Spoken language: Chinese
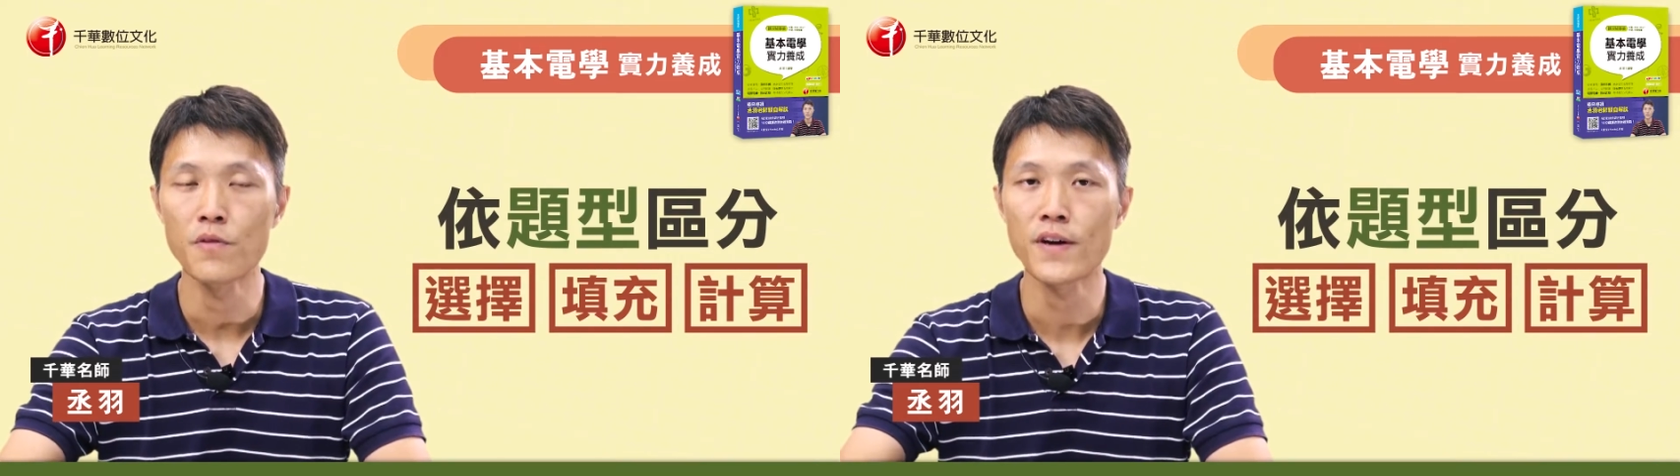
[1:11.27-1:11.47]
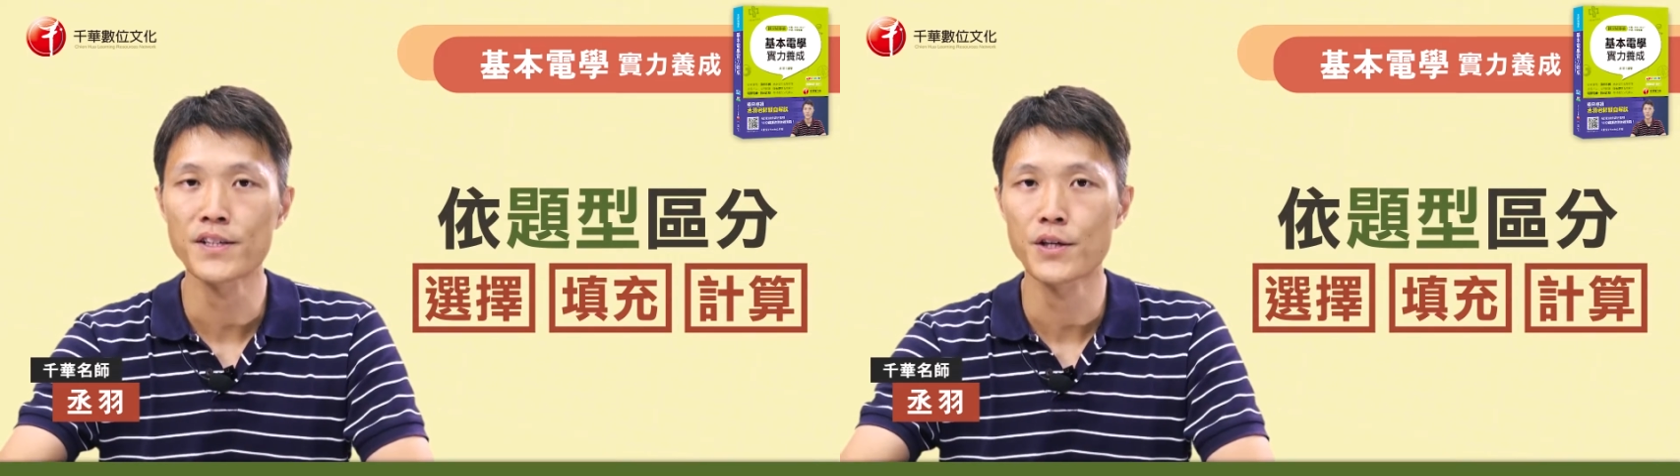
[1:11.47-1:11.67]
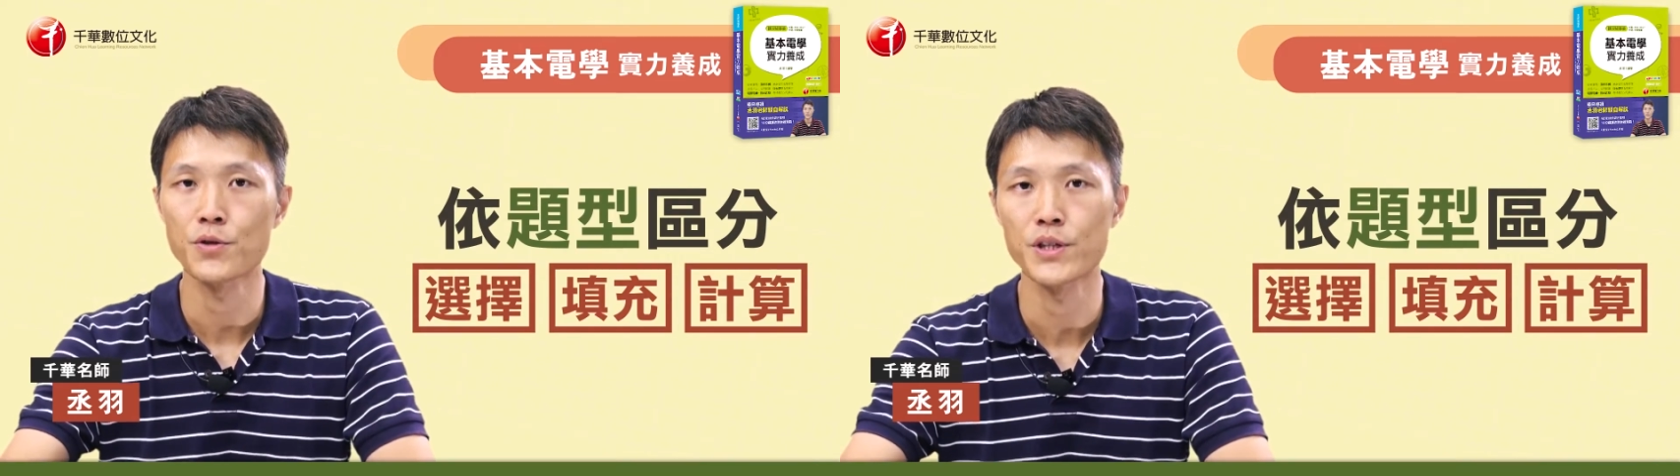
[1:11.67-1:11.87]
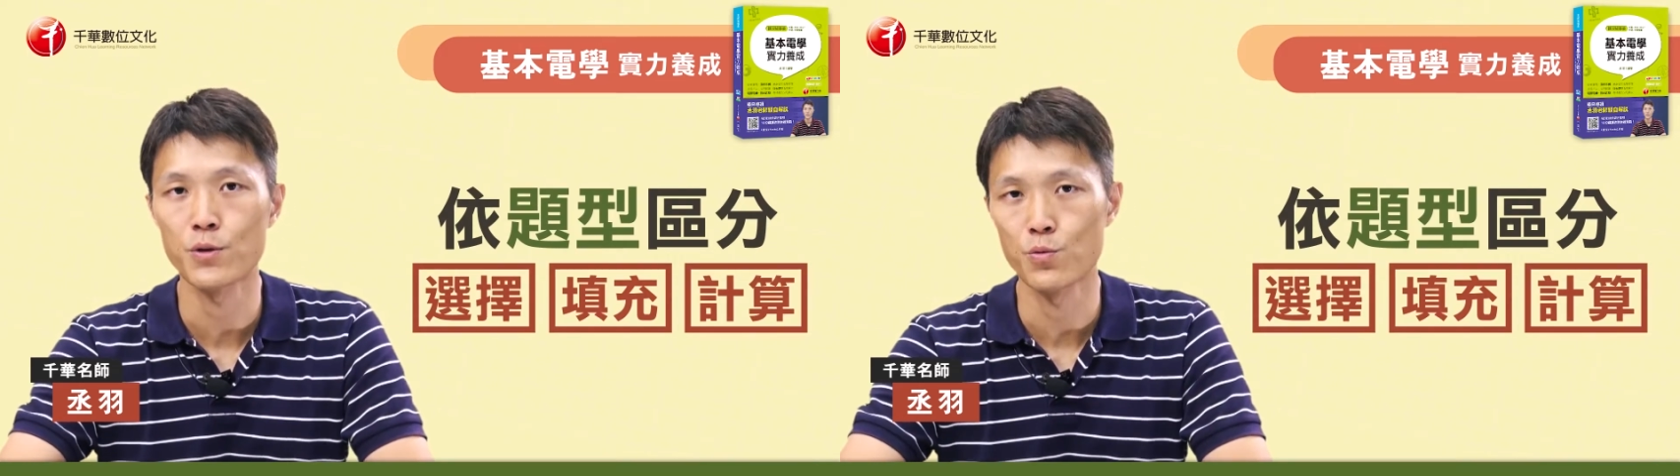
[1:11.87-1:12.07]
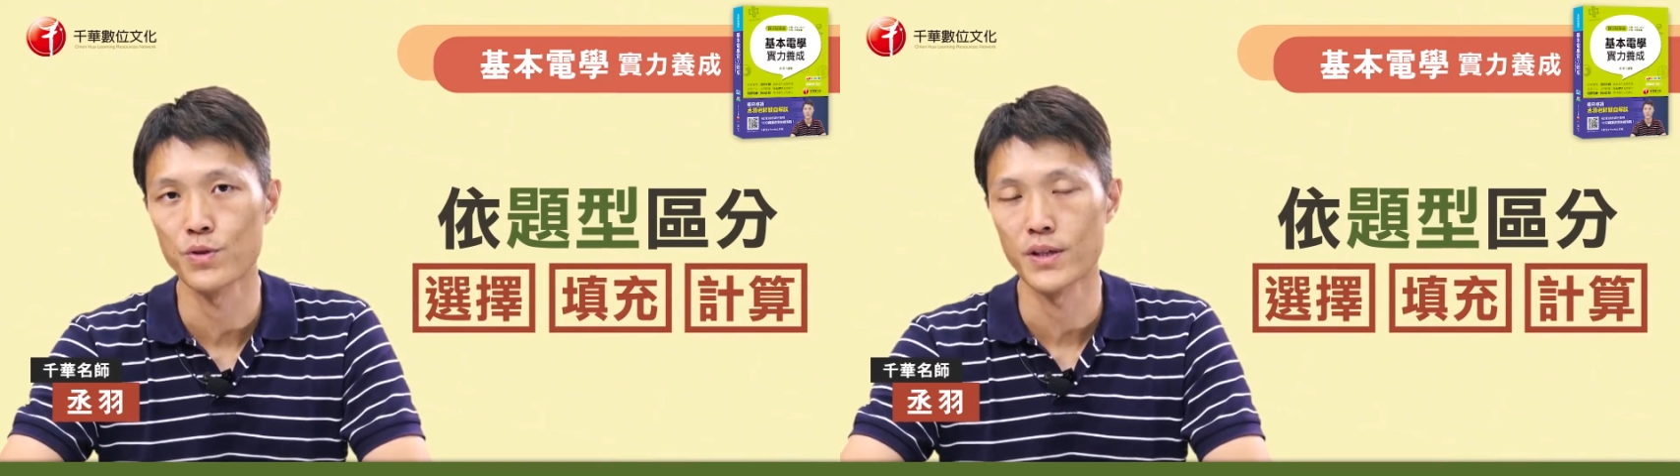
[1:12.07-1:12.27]
我们发现有
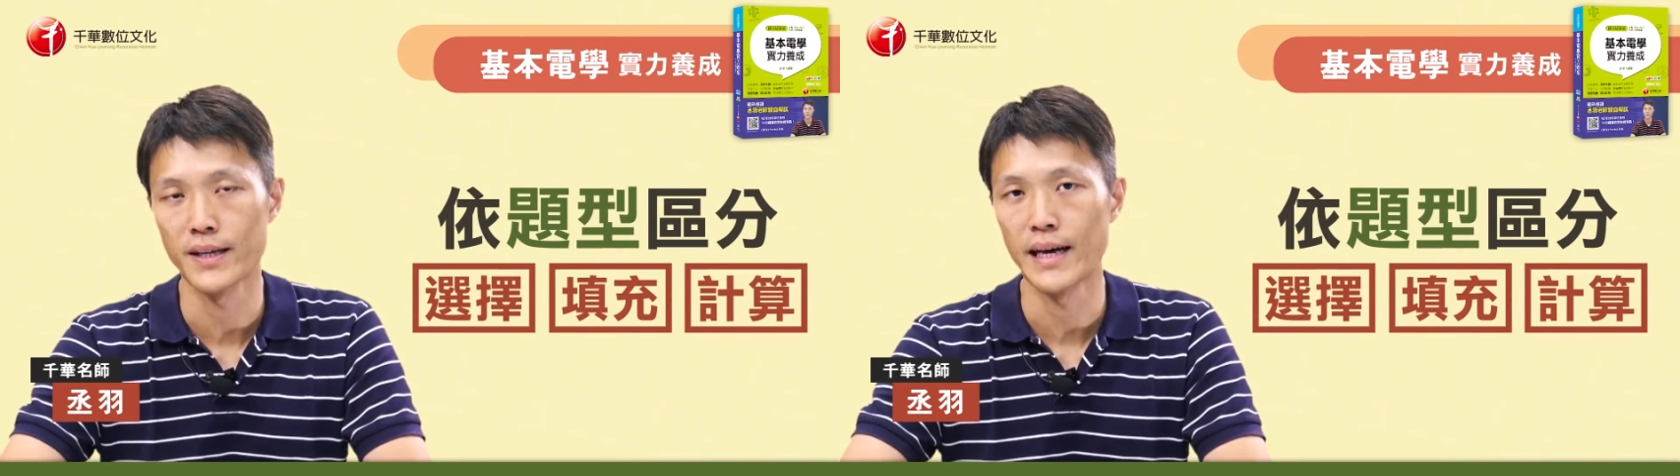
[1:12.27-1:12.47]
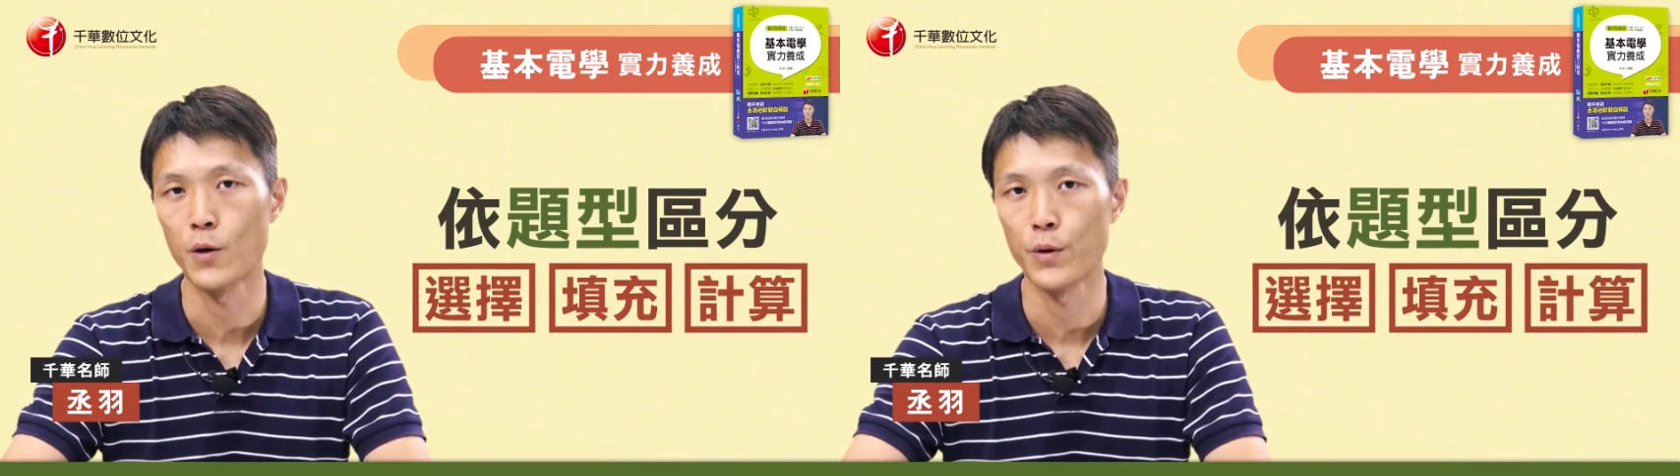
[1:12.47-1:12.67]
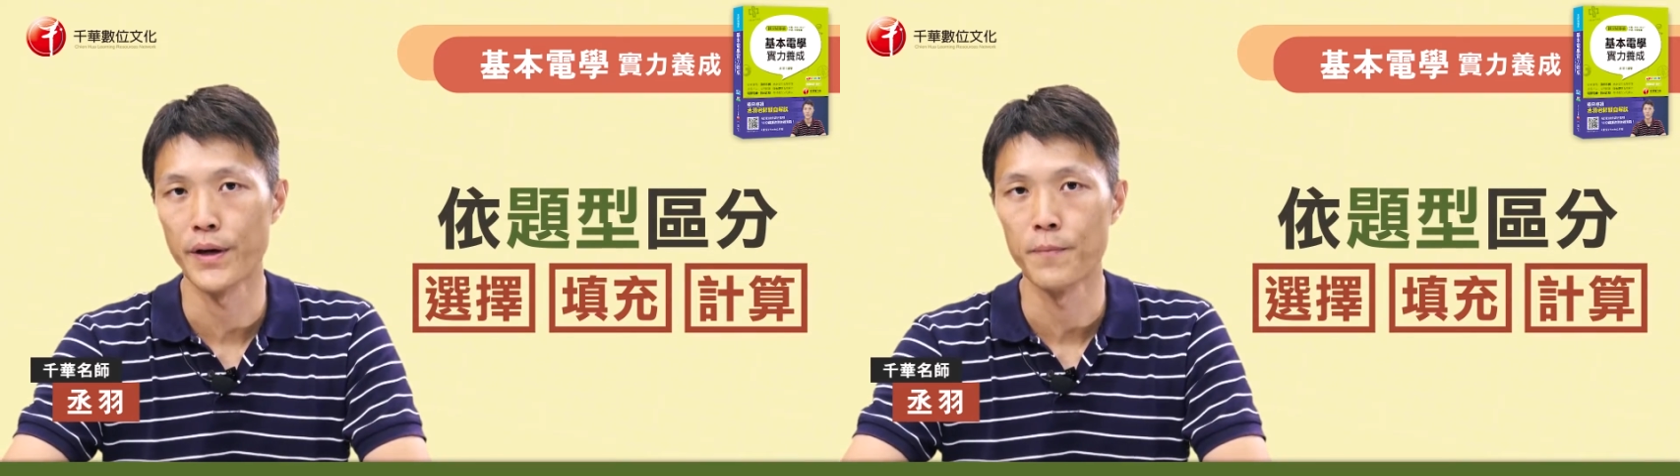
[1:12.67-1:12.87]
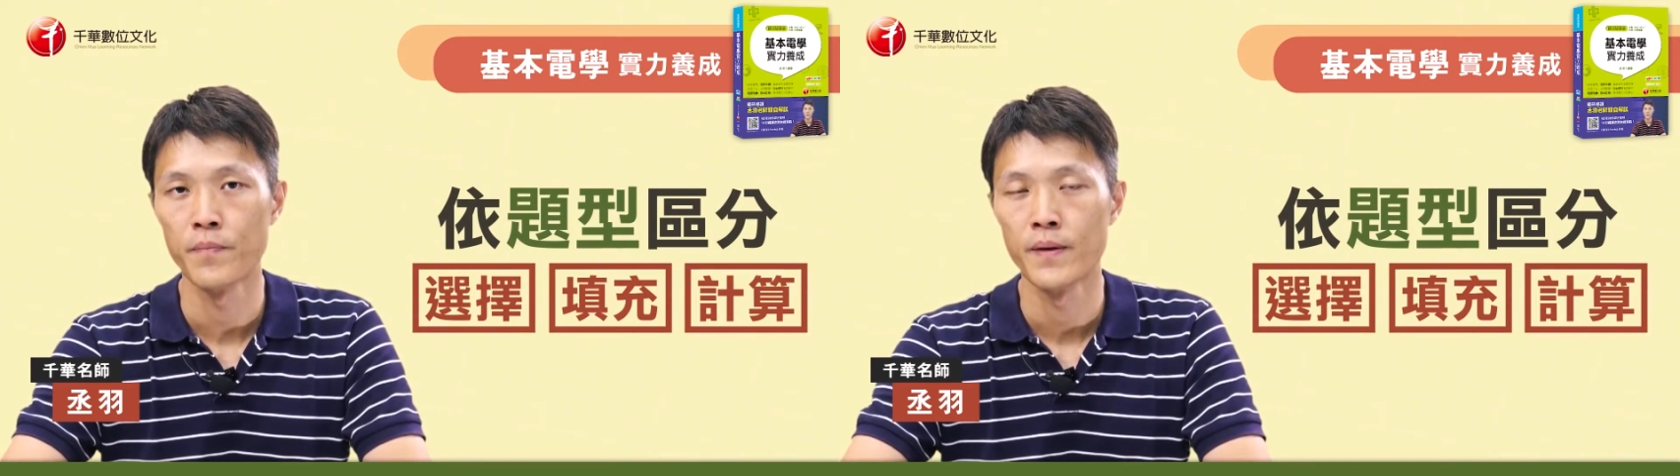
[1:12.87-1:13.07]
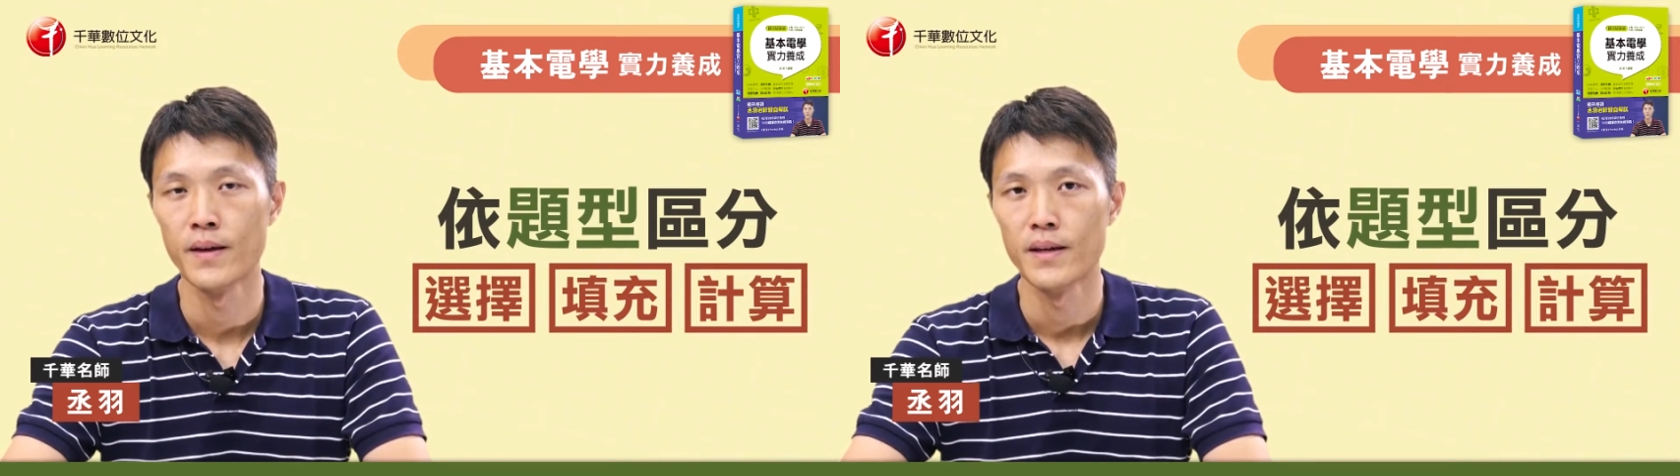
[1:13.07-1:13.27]
些读者啊，他会
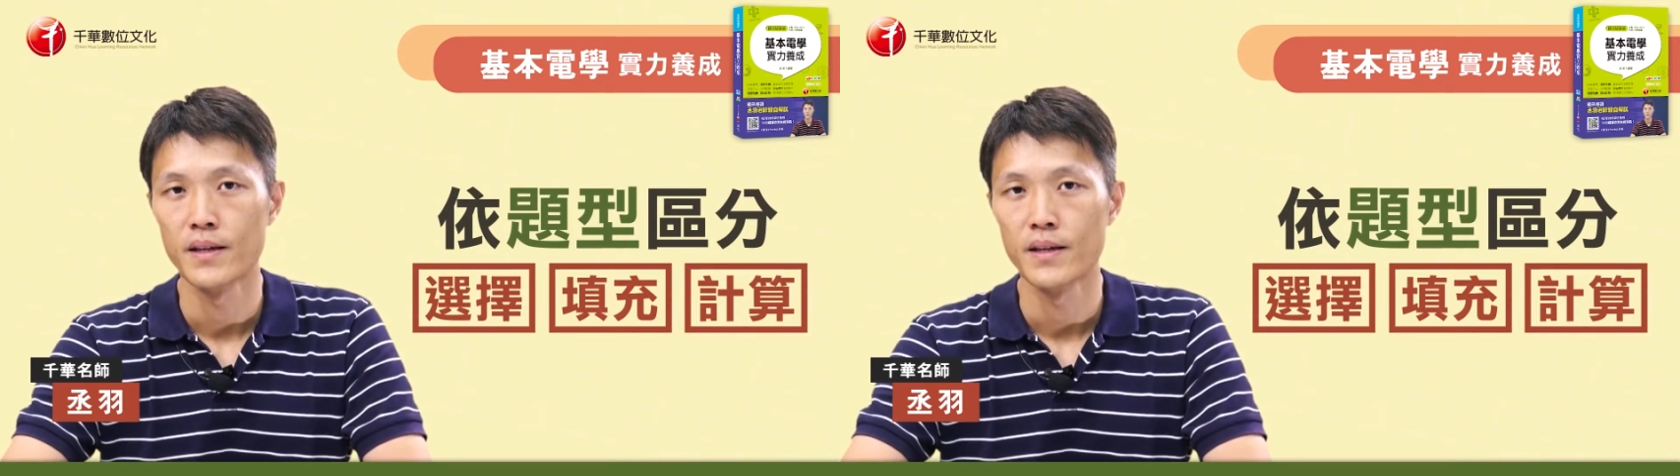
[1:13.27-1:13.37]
